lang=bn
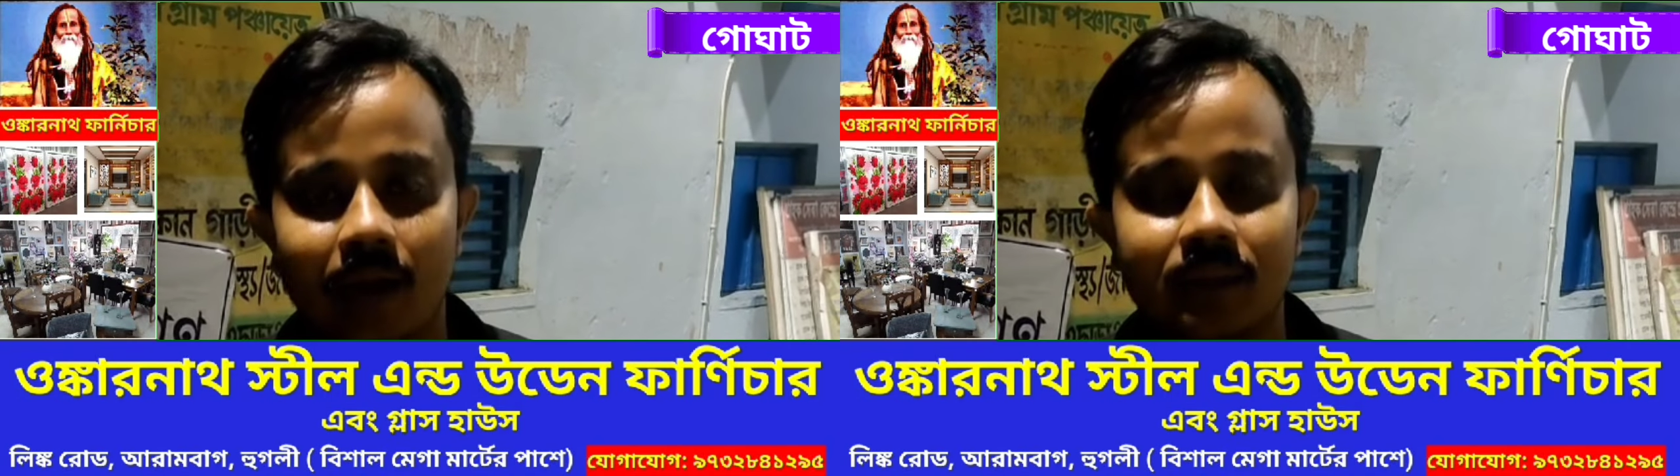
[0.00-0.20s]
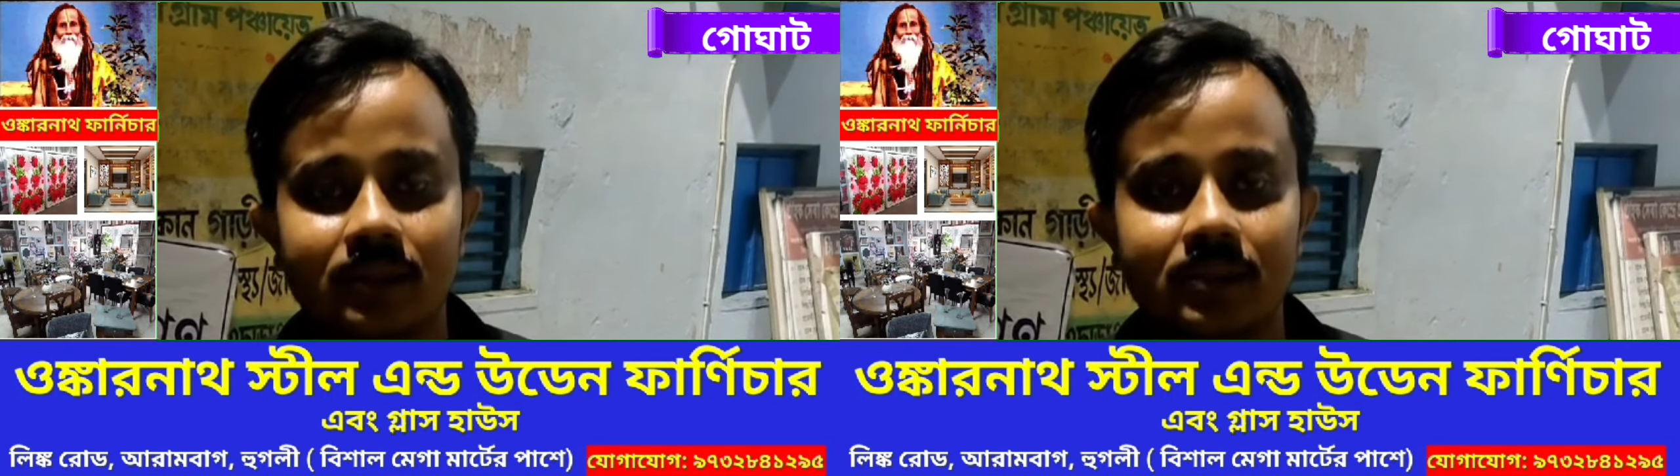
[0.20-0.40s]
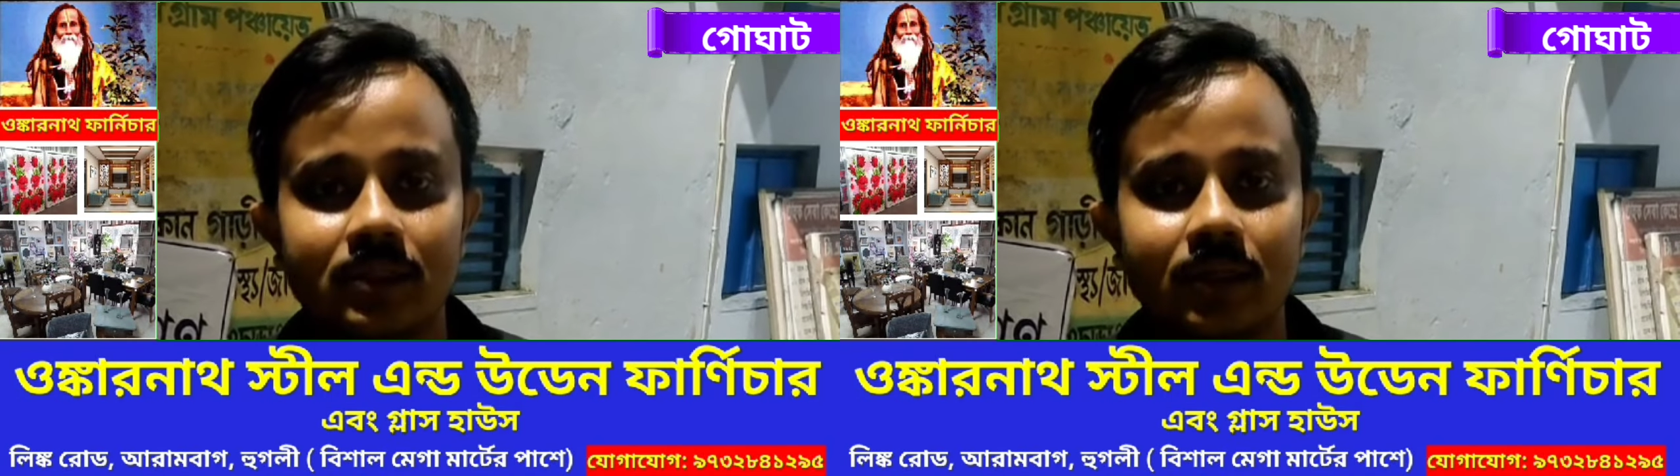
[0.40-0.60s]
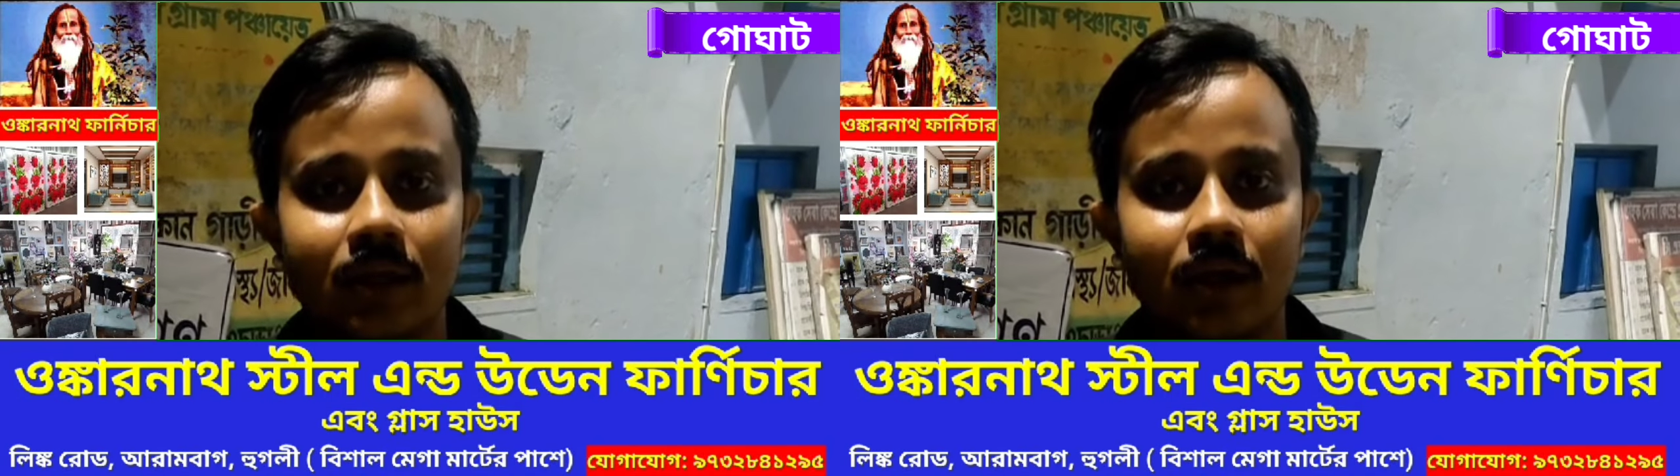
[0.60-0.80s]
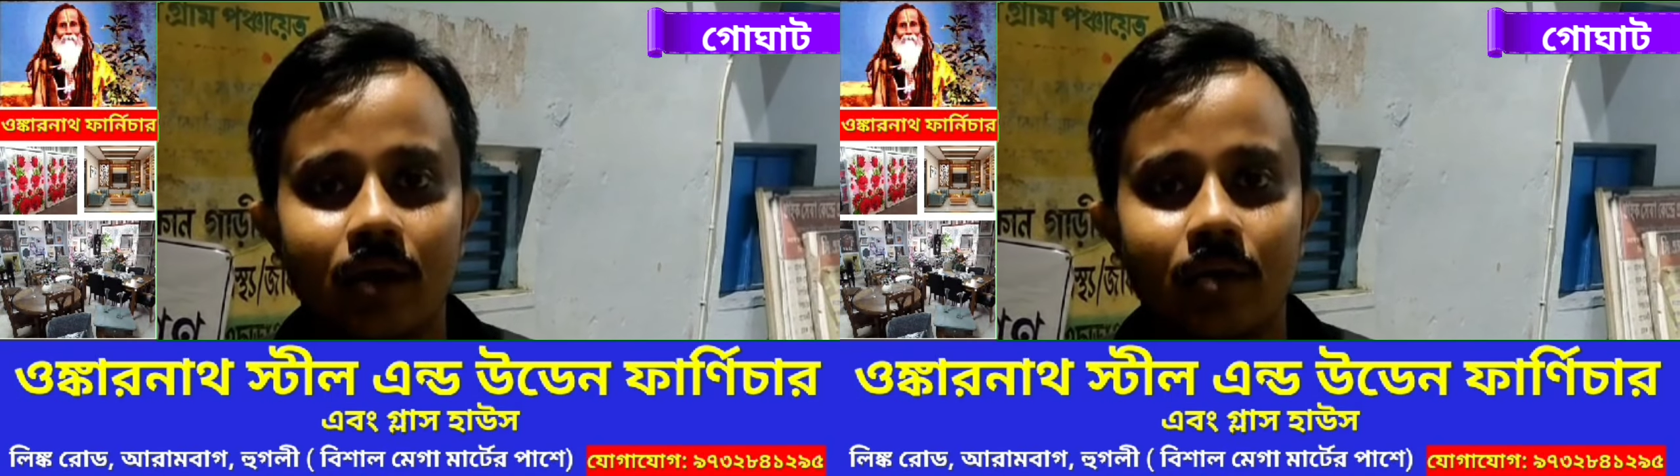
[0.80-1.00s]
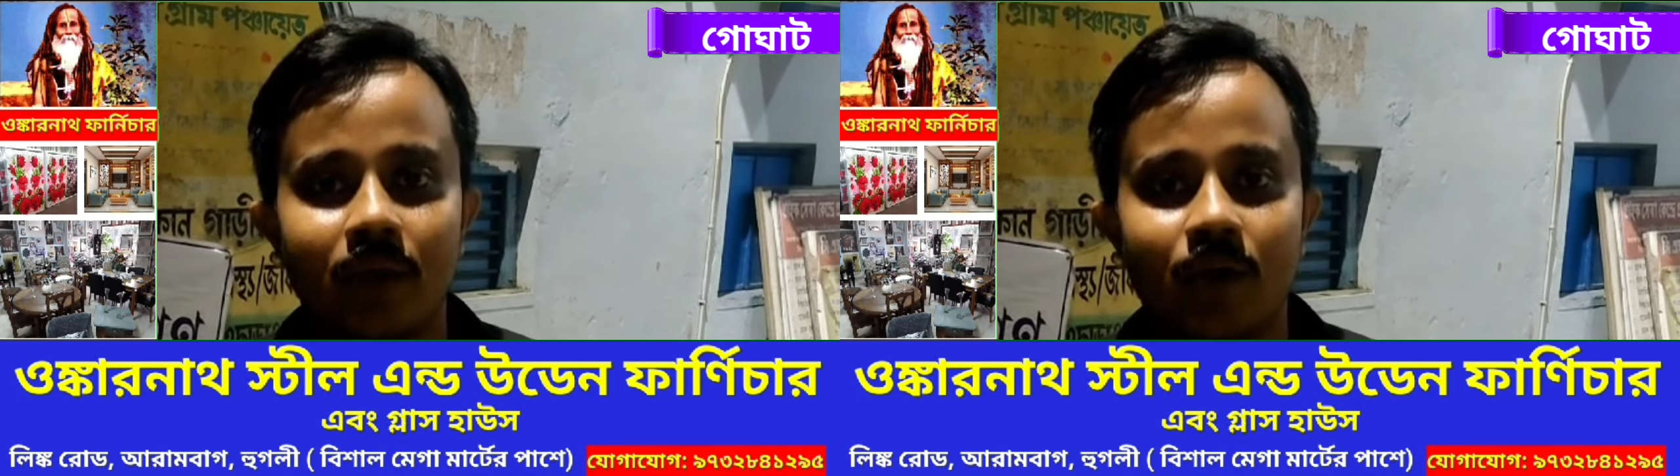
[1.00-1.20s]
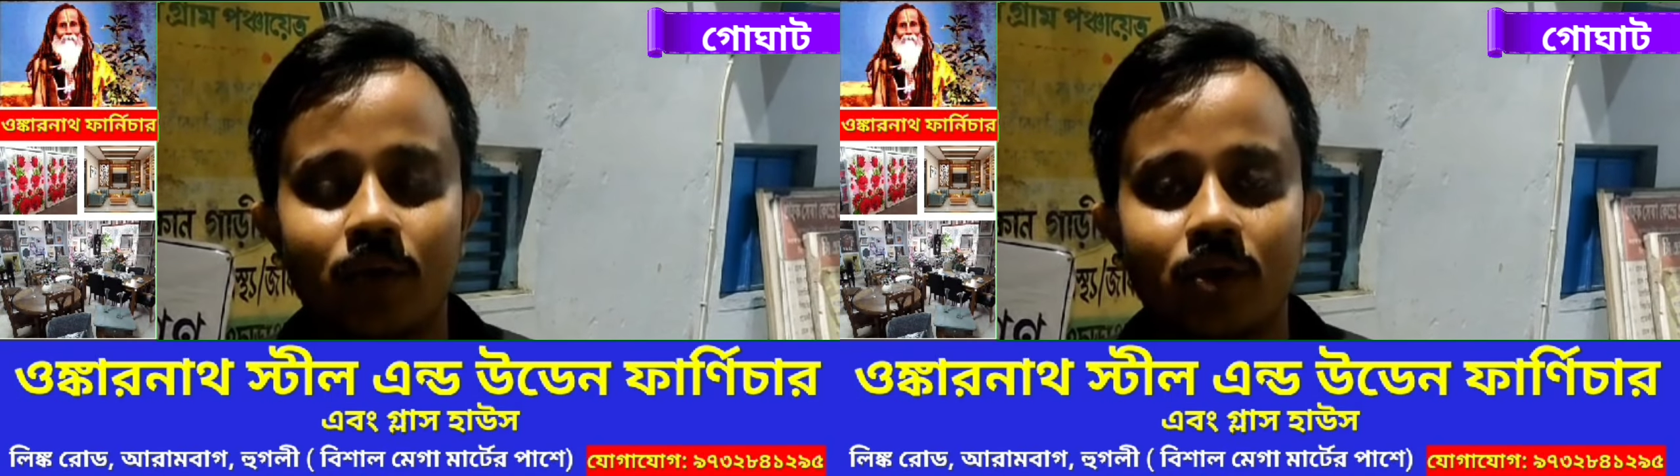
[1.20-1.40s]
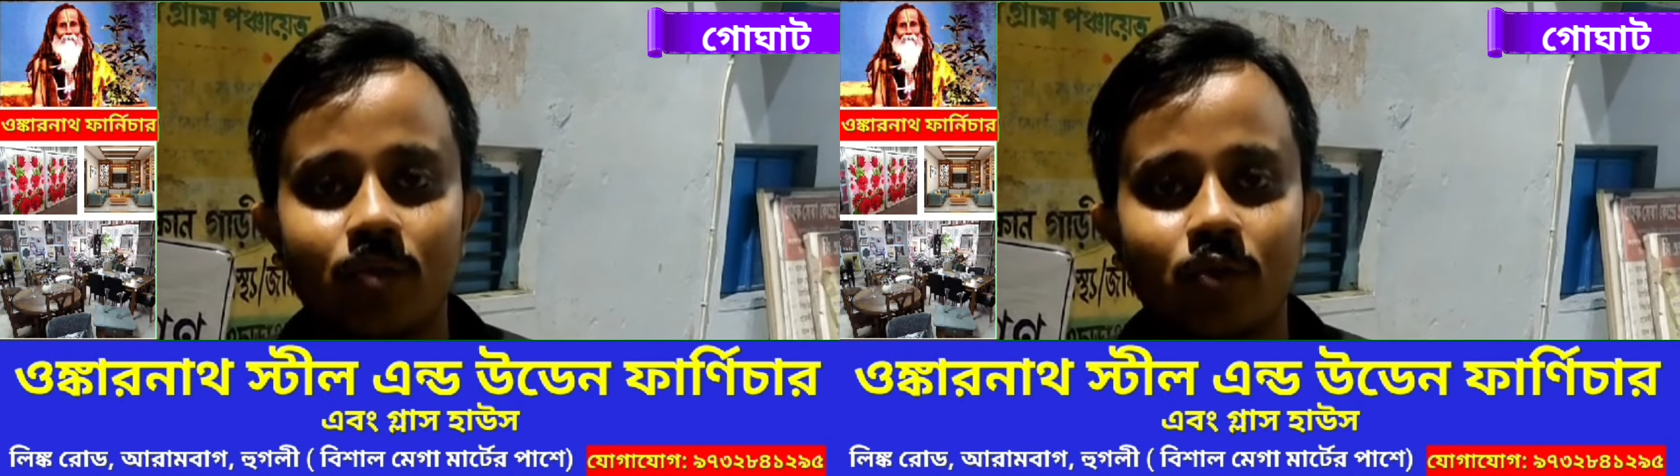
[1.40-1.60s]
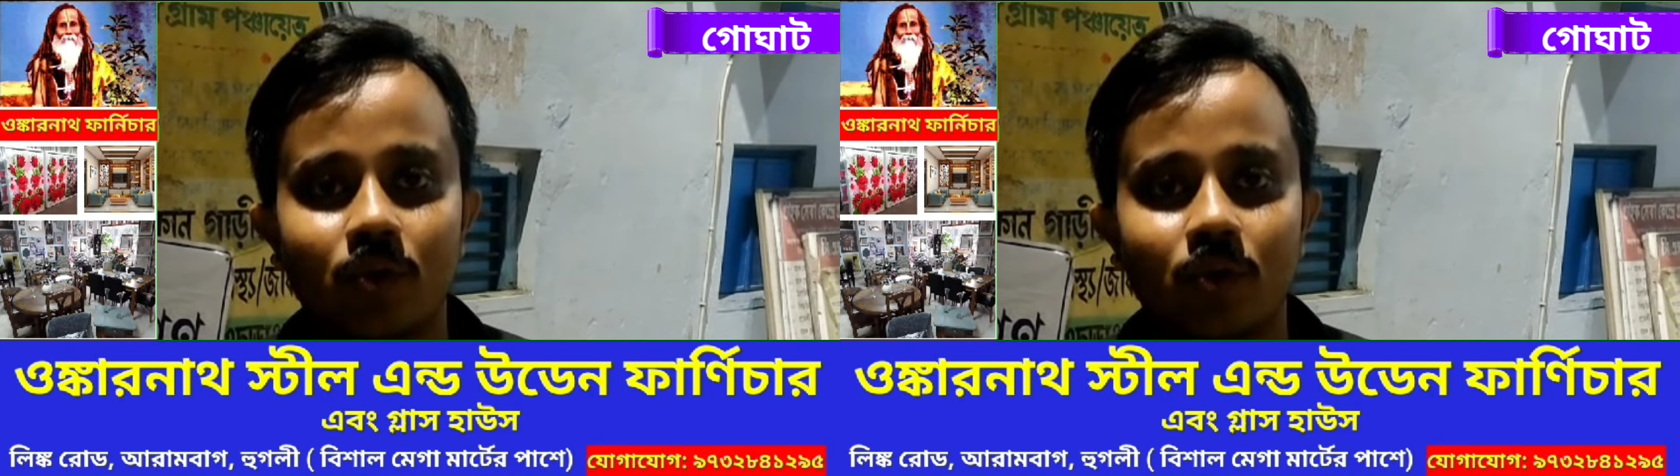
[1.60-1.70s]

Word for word: আজ মাননীয়